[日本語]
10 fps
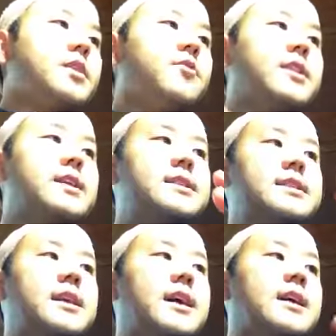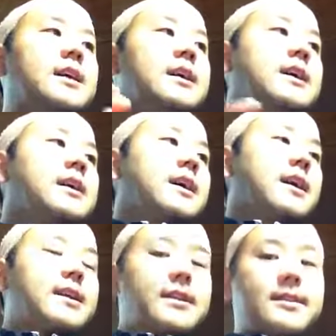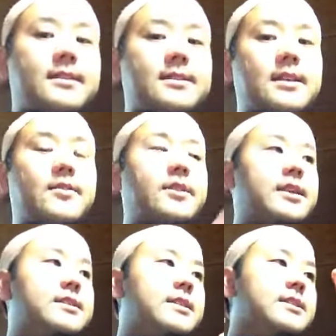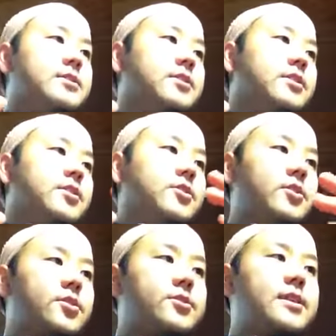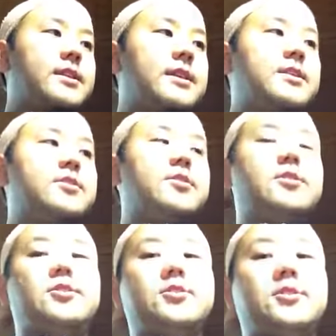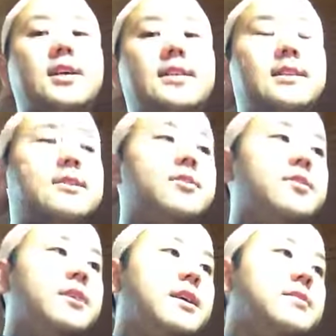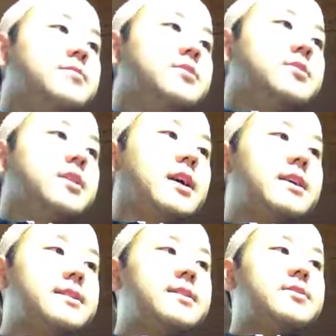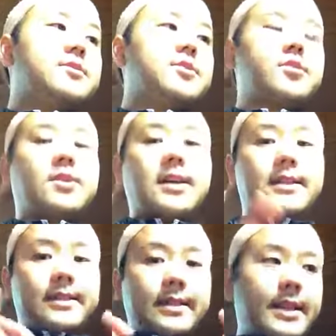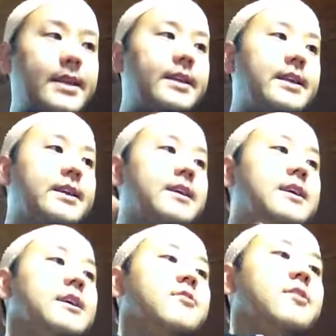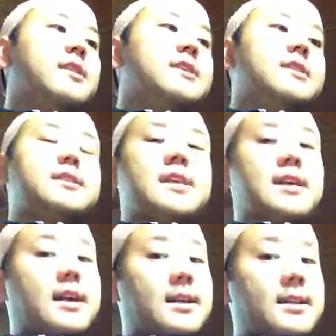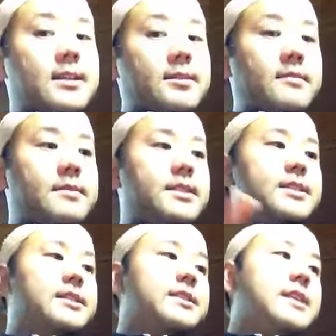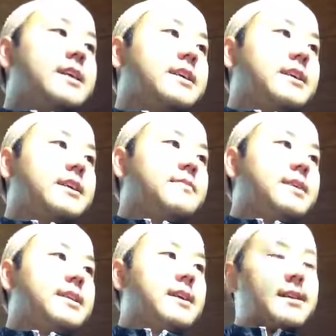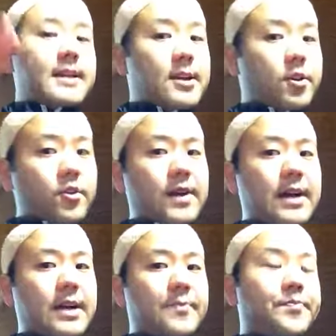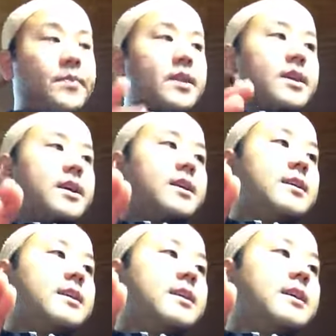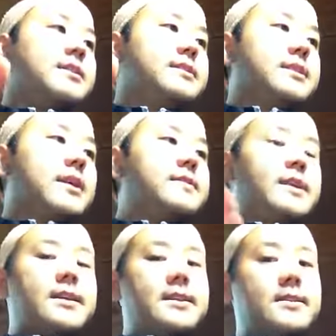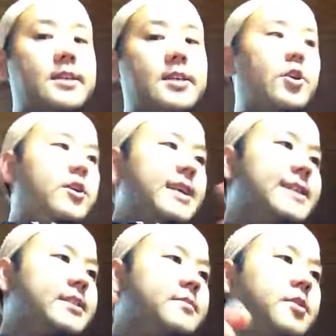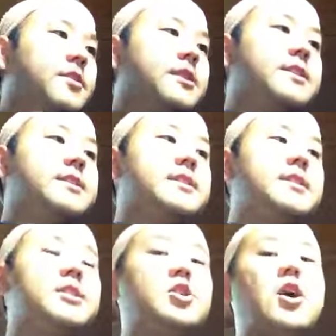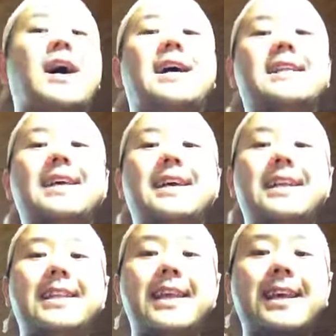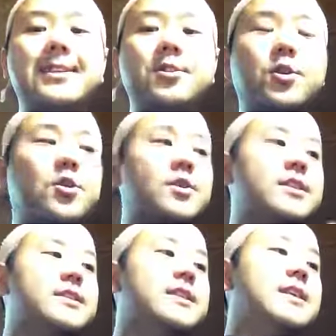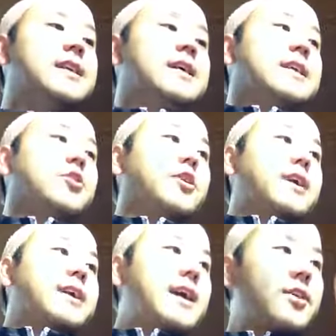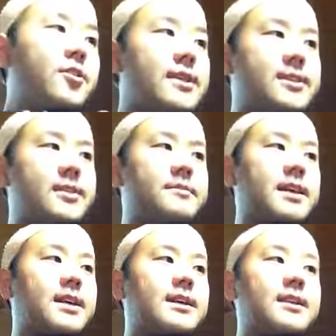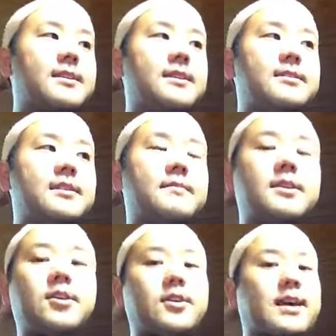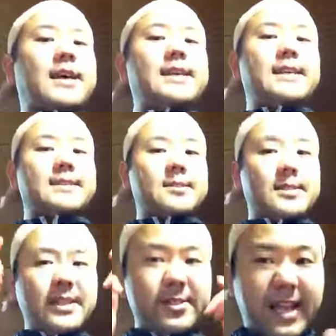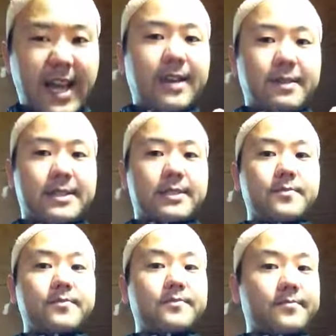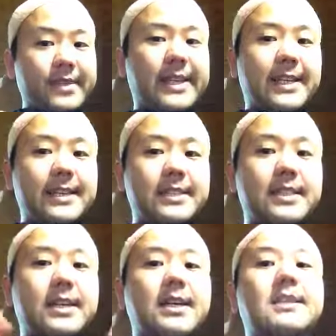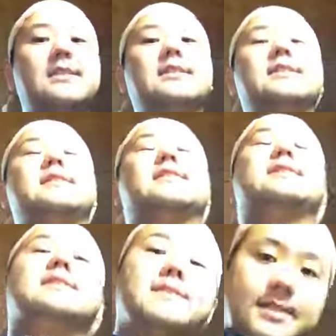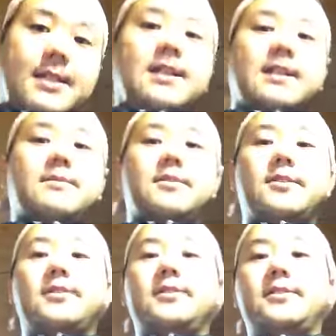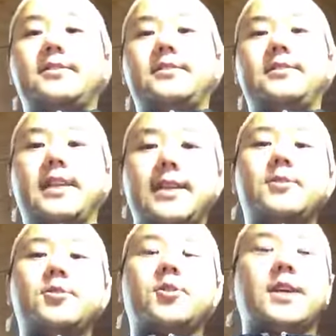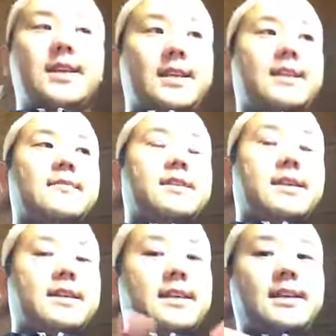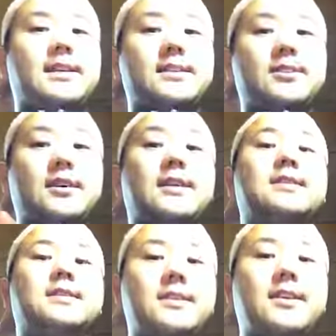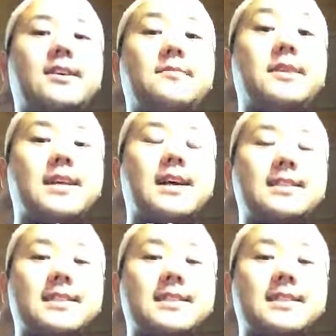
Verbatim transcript: 私たちは体はですね、私たちの協力がないと有害な老廃物を排泄することができない。私たちが体のためにしなければならないことは、体が使えるエネルギーをいつもきちんと与えてやることですね。でこれが健康でスリムな体になるための解決策であります。いかがでしたかあなたもできるところからやってみたいかがでしょうか続きはまた明